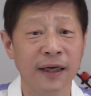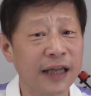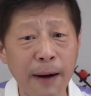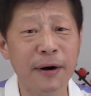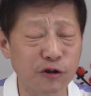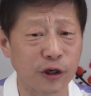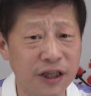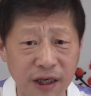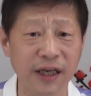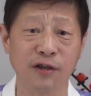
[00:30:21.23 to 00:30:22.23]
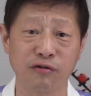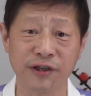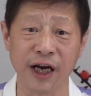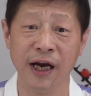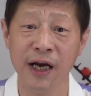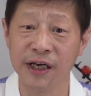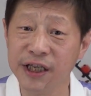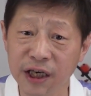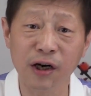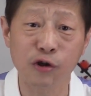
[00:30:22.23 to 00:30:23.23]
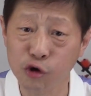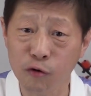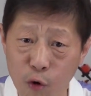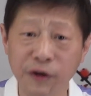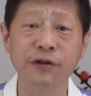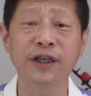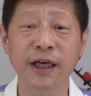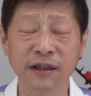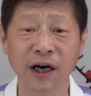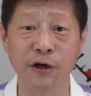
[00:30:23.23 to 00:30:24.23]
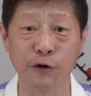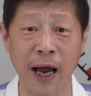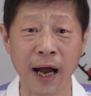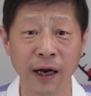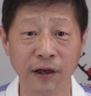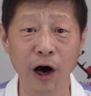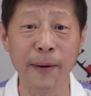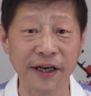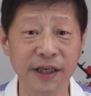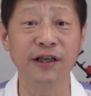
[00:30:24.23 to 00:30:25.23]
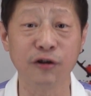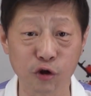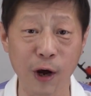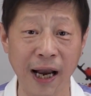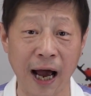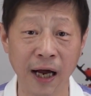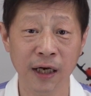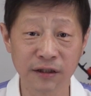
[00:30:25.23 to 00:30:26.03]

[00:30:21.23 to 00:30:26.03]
他们随时可以出境，以后出国就是一个特权，老百姓也就算了。